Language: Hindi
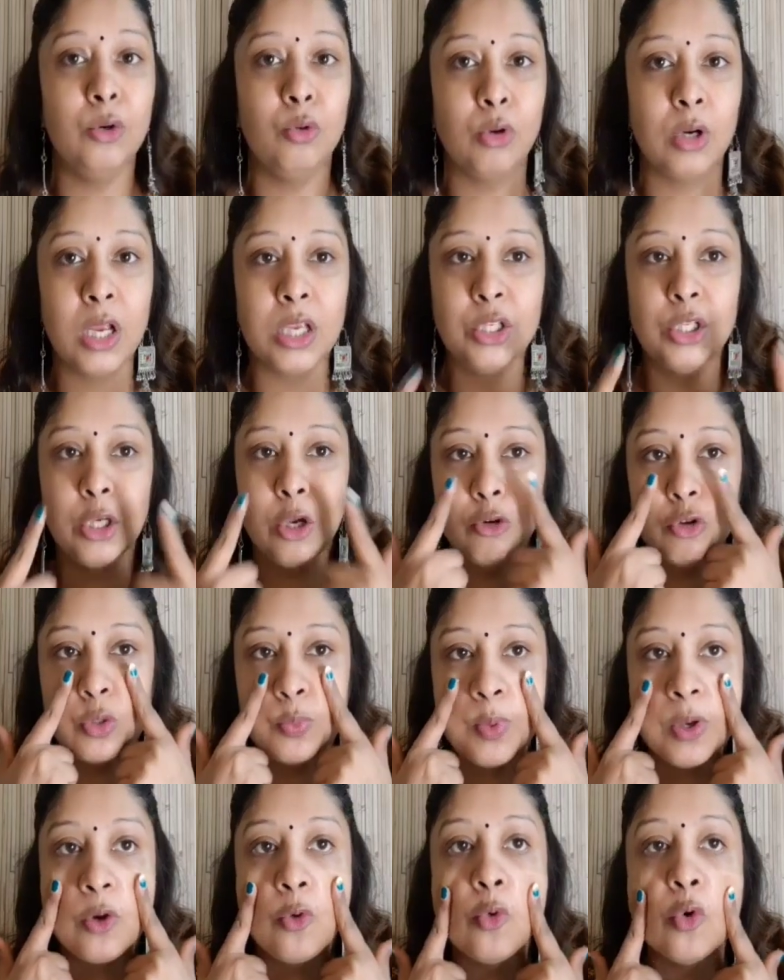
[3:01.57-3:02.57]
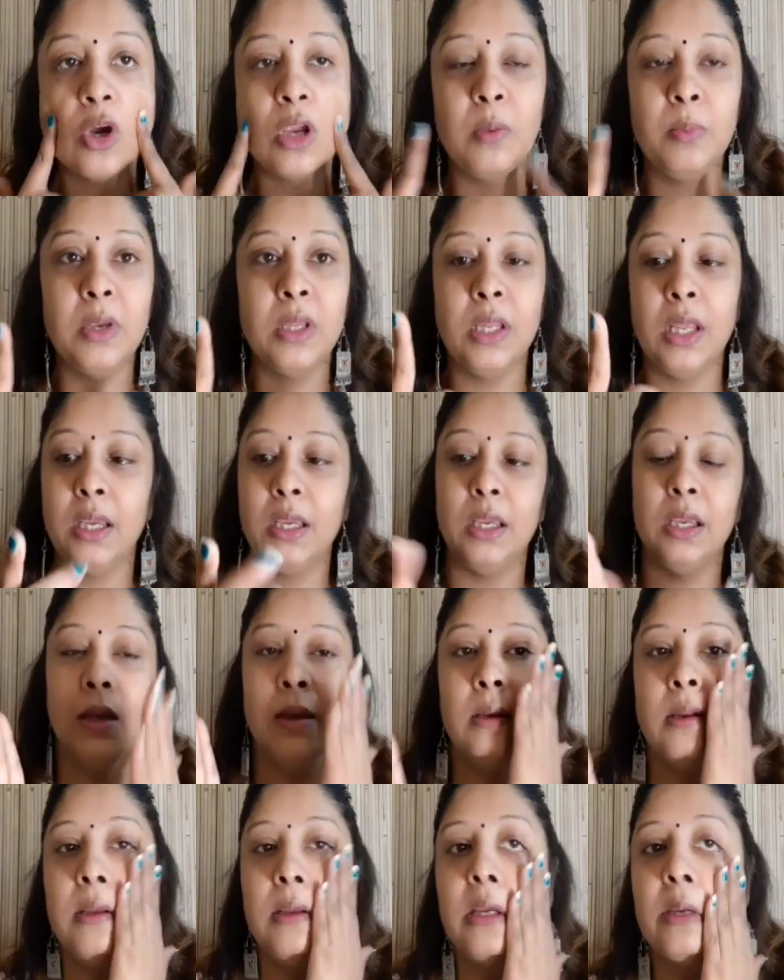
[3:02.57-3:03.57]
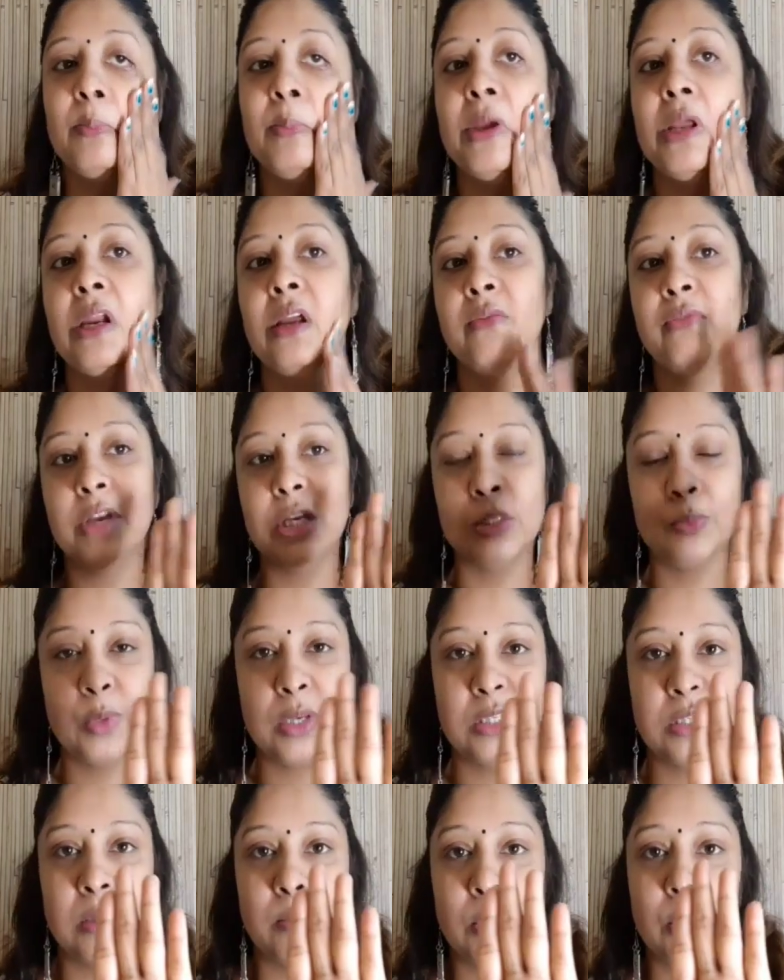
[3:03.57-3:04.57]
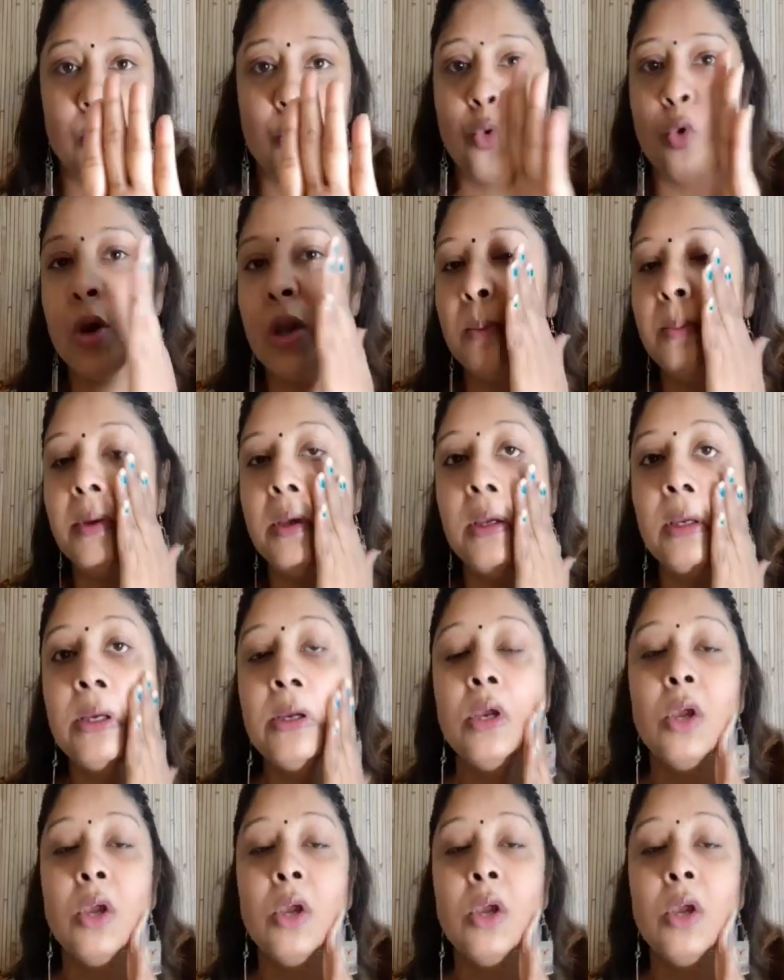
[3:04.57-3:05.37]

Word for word: होना चाहिए उस पर कोई भी देखिए देखिए मेरे फेस पे इस समय कोई भी